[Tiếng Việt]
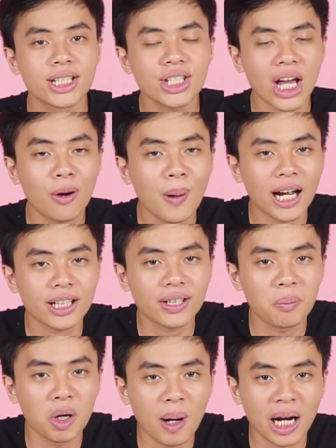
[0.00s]
Xin chào các bạn,
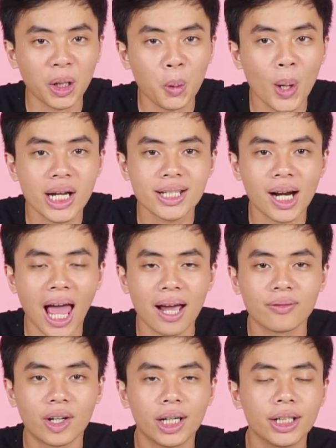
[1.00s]
chào mừng các bạn đã quay trở
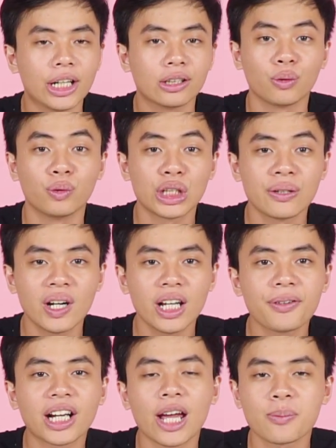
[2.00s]
lại với Điện Thoại Vui TV
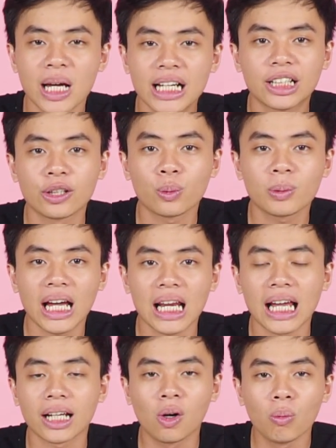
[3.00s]
Và ngày hôm nay thì chúng ta
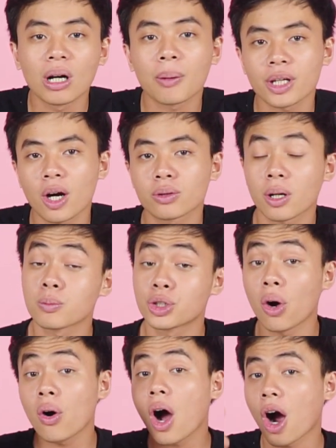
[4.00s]
lại cùng gặp nhau trong
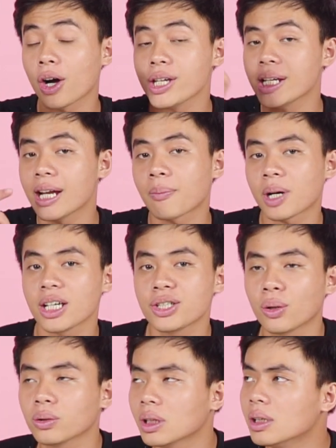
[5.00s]
số hỏi gì đám nấy
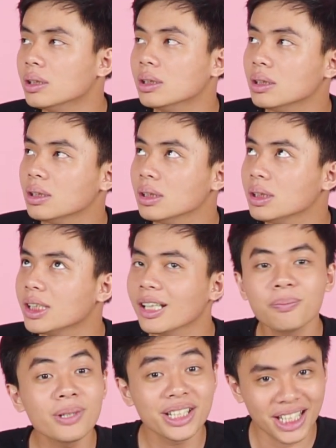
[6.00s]
số thứ
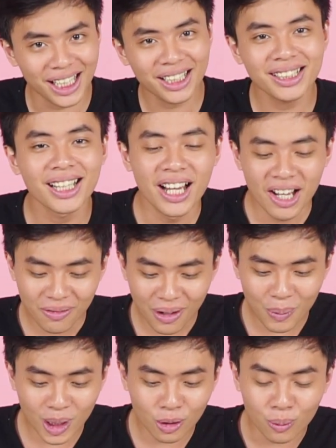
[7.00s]
99
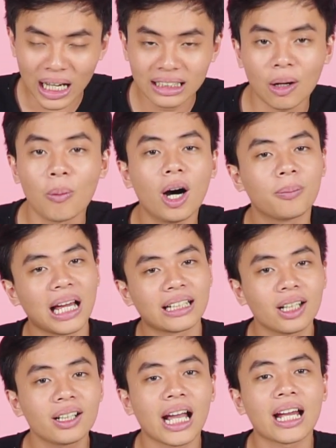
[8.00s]
Và mình cũng đã tổng hợp lại
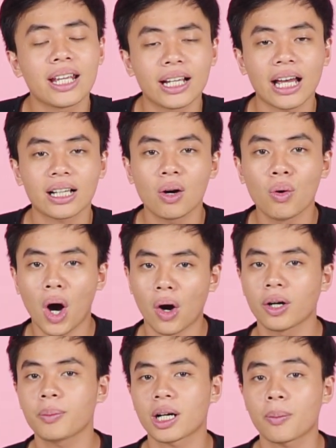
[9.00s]
tất cả những cái câu
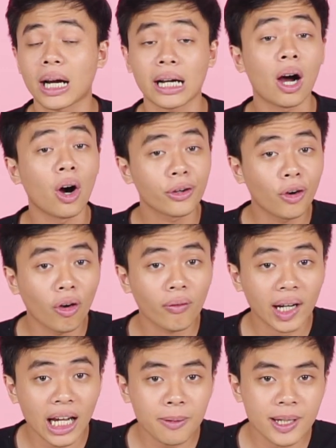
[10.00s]
hỏi mà các bạn đã hỏi rồi
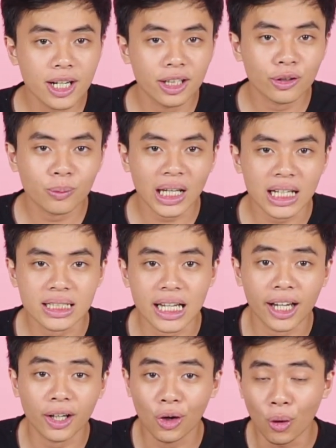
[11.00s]
Và ngay bây giờ chúng ta
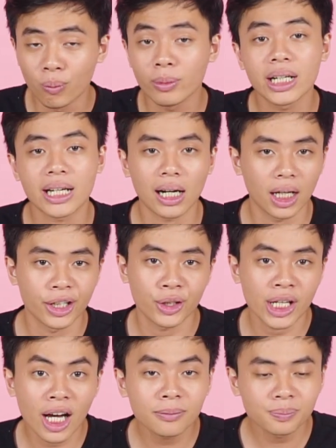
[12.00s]
sẽ cùng đi trả lời nó
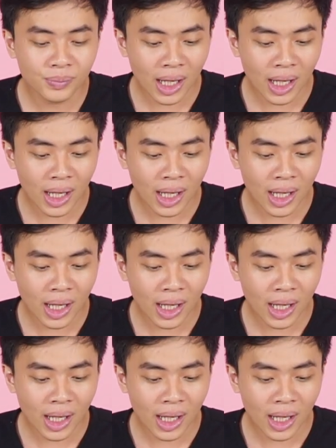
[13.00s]
nhé